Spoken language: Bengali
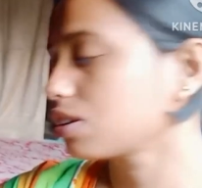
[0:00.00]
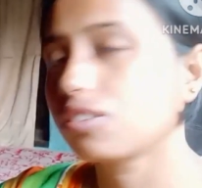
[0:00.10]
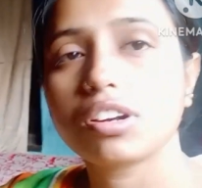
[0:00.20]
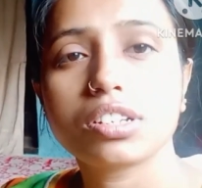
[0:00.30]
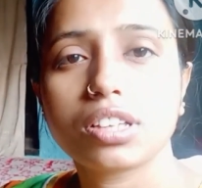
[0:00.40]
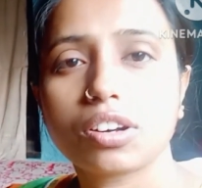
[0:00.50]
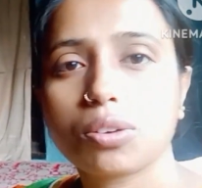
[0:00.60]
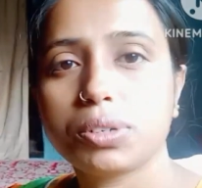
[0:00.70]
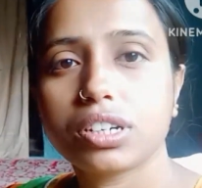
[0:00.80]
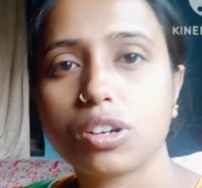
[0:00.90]
করে নিচ্ছে দেখো
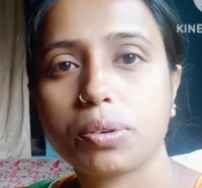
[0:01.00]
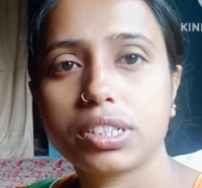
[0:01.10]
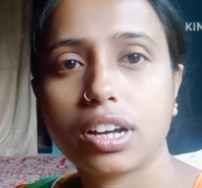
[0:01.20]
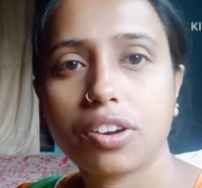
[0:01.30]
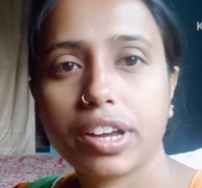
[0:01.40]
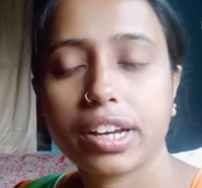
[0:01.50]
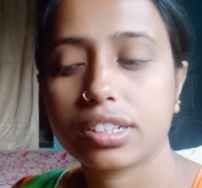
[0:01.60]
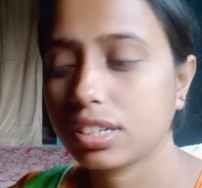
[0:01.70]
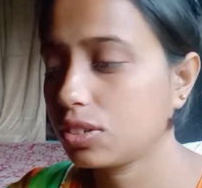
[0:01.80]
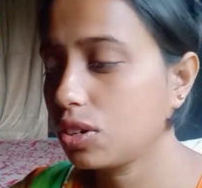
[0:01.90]
বিছানা আমার ঝাড়া হয়ে
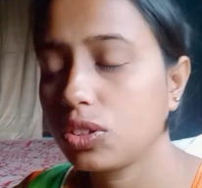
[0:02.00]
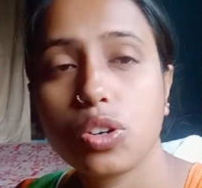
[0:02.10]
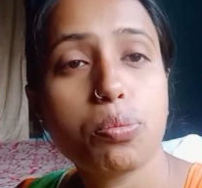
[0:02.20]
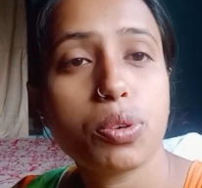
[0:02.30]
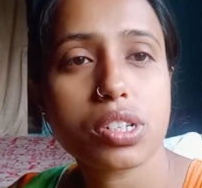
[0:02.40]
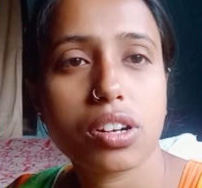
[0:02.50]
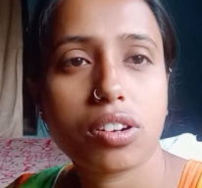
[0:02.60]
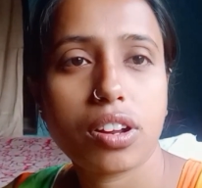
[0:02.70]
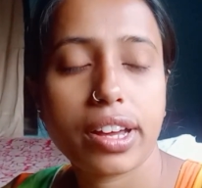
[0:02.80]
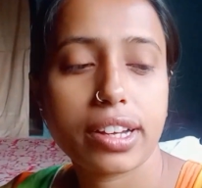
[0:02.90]
গেছে ঘর দুয়ার পরিষ্কার
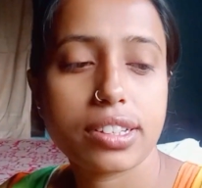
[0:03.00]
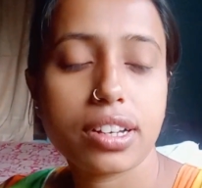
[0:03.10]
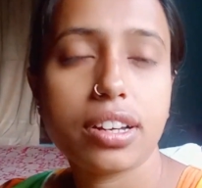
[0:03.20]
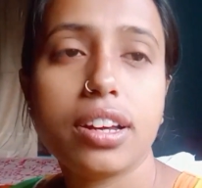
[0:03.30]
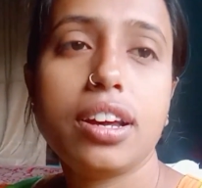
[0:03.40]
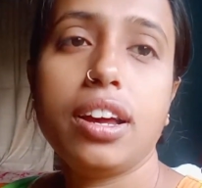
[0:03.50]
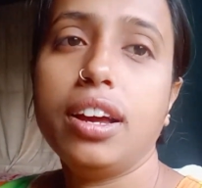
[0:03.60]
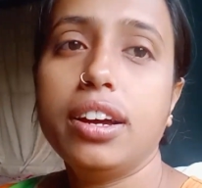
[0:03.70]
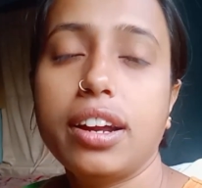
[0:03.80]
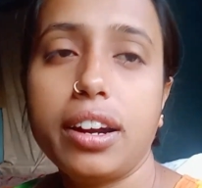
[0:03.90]
করা হয়ে গেছে
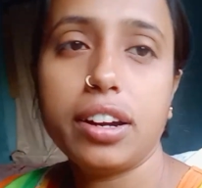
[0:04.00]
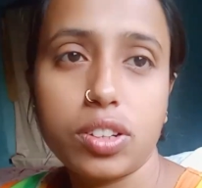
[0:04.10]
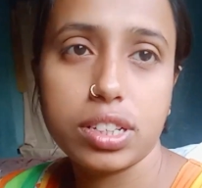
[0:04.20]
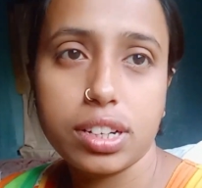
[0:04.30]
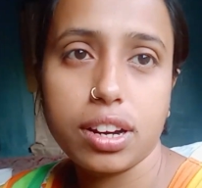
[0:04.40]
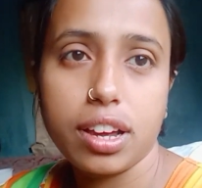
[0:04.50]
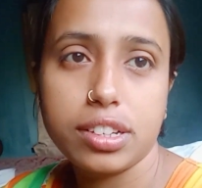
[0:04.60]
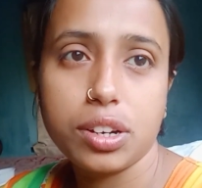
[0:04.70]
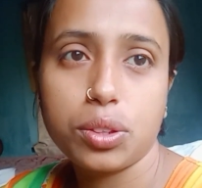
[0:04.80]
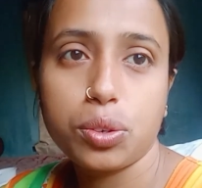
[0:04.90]
রান্না তো আজকে নেই
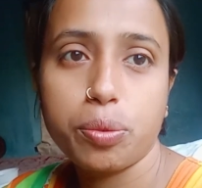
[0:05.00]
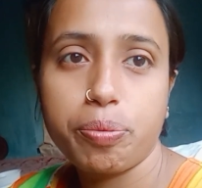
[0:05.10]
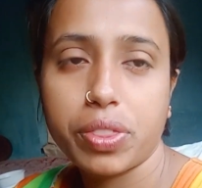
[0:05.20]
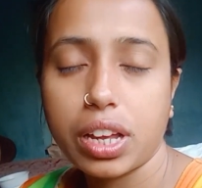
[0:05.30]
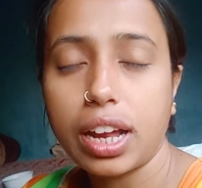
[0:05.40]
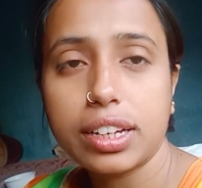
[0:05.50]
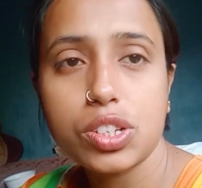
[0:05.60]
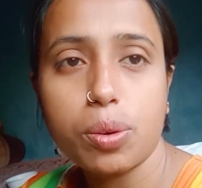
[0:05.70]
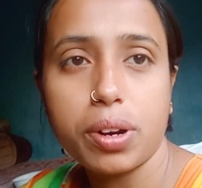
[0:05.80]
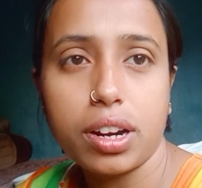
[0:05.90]
যেহেতু কালকে
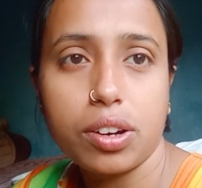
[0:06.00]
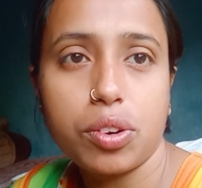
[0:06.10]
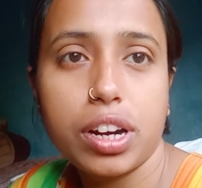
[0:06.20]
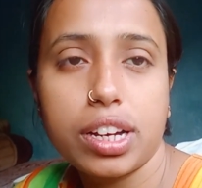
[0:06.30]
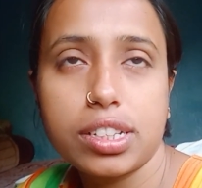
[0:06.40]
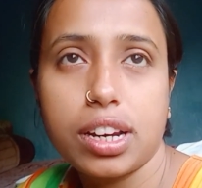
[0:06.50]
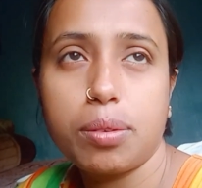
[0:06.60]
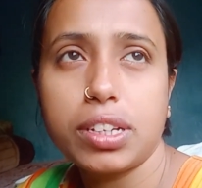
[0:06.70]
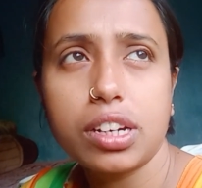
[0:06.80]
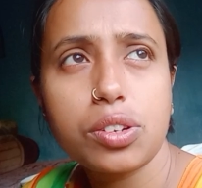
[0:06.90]
সব রান্না করে রেখেছিলাম
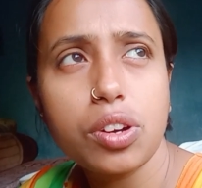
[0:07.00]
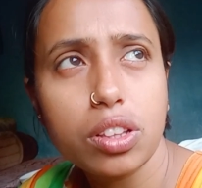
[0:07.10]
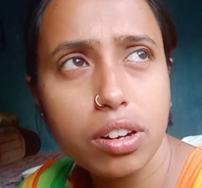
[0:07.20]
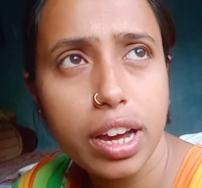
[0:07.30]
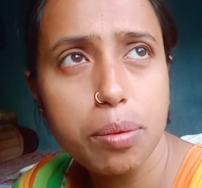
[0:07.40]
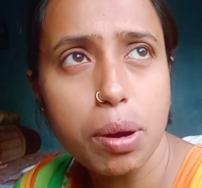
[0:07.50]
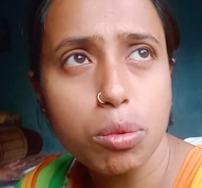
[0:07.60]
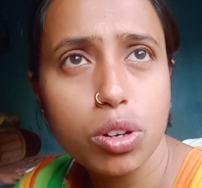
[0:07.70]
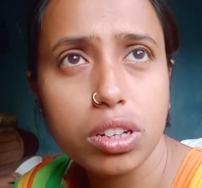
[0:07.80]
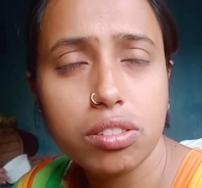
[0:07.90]
আজকে একটু হয়তো রেহাই
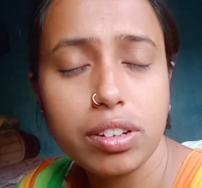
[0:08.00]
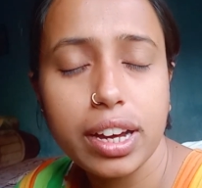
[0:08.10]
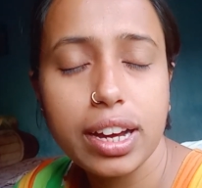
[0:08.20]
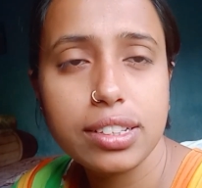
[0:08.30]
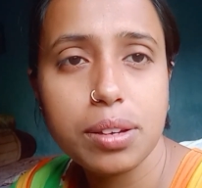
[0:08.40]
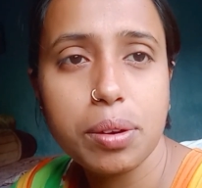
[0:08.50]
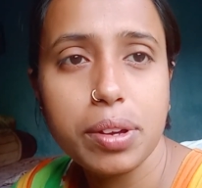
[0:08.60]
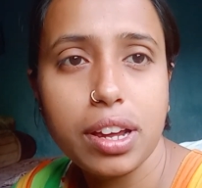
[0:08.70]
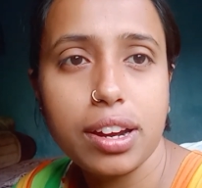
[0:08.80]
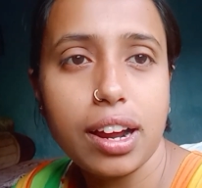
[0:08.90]
পাবো কিন্তু রেহাই সেভাবে
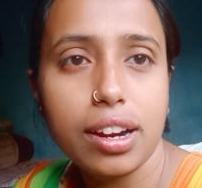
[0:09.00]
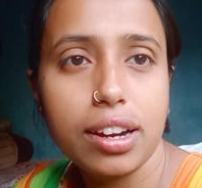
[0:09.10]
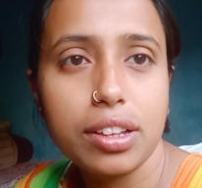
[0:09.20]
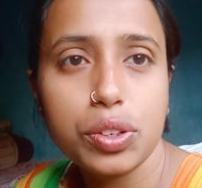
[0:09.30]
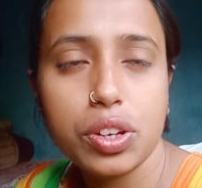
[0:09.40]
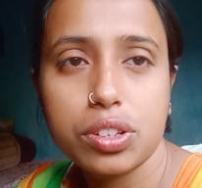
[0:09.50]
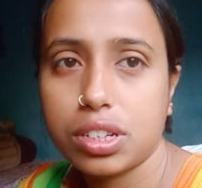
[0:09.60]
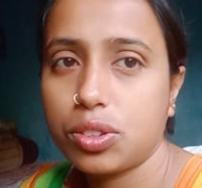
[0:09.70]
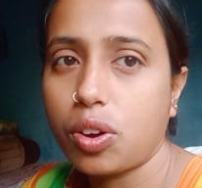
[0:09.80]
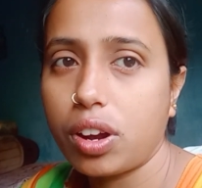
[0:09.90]
নেই রান্না নেই তো কী হয়েছে
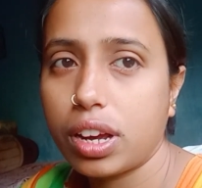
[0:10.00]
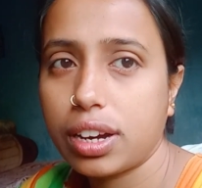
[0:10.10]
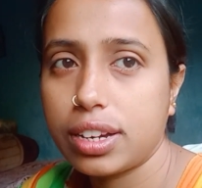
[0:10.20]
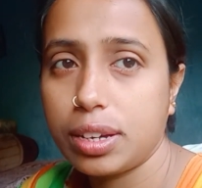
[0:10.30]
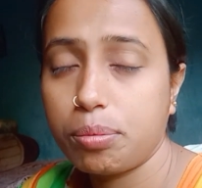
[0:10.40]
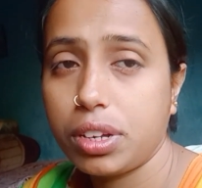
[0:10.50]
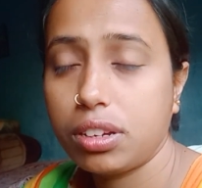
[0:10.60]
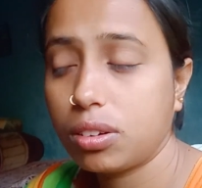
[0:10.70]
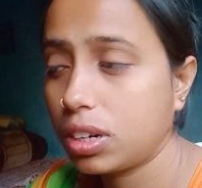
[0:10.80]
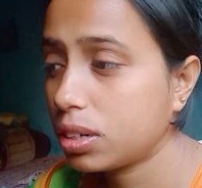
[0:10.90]
কিন্তু অনেক কাজ এমনি
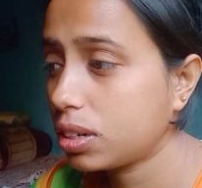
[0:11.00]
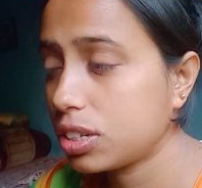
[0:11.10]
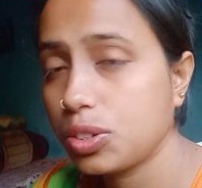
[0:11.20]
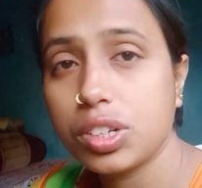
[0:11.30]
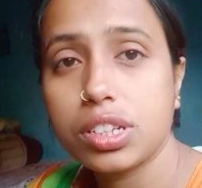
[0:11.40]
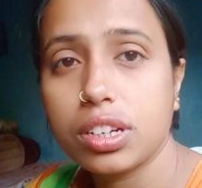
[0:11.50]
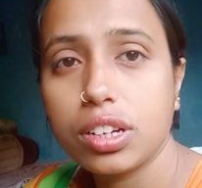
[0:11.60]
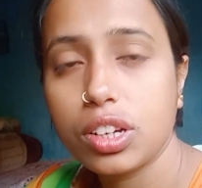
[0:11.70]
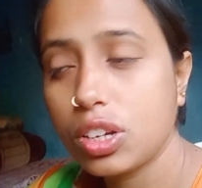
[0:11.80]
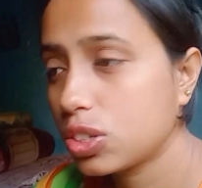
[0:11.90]
অনেক কাজ রয়েছে
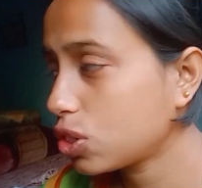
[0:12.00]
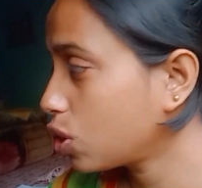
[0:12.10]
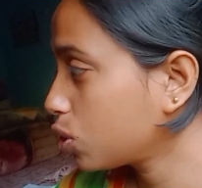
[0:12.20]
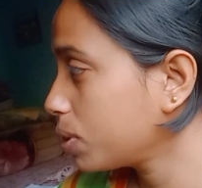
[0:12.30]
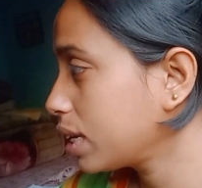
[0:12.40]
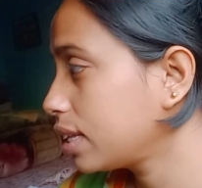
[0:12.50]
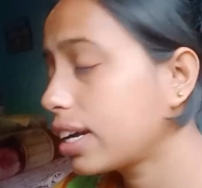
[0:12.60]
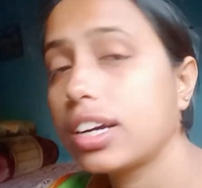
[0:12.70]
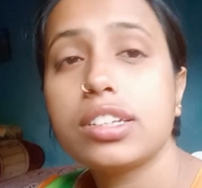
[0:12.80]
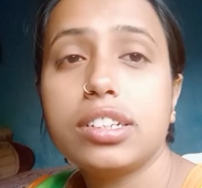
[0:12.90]
চলো তোমাদেরকে
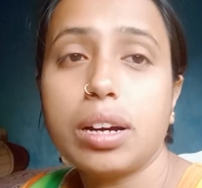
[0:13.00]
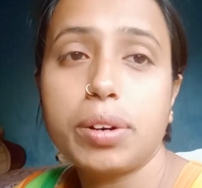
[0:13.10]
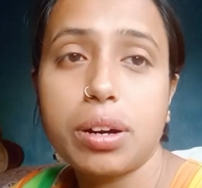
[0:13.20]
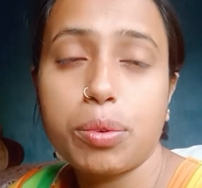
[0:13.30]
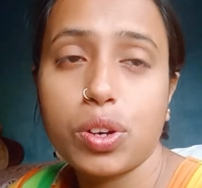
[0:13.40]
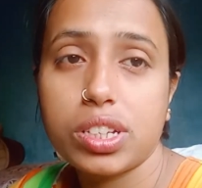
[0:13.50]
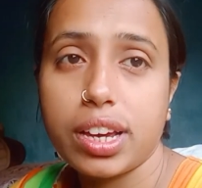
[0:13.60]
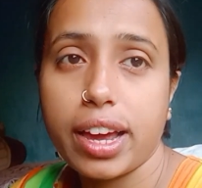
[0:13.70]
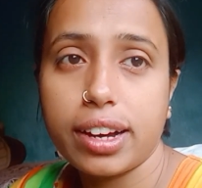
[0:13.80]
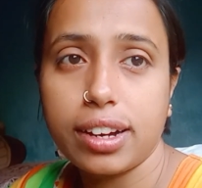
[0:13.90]
দেখাচ্ছি জামা কাপড় রয়েছে
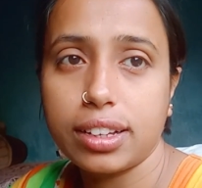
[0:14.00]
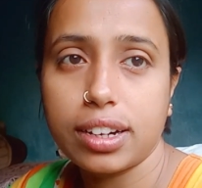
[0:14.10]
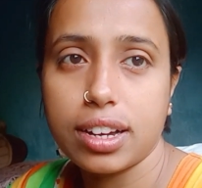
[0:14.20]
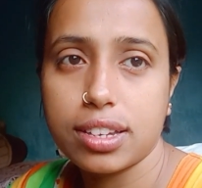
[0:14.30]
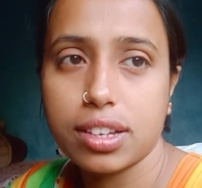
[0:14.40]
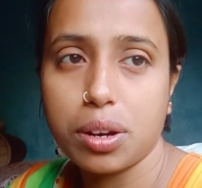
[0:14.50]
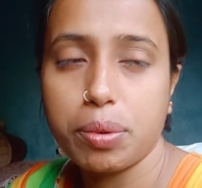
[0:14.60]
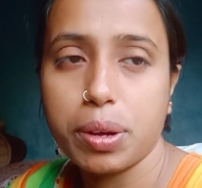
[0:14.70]
এক গাদা কাচতে হবে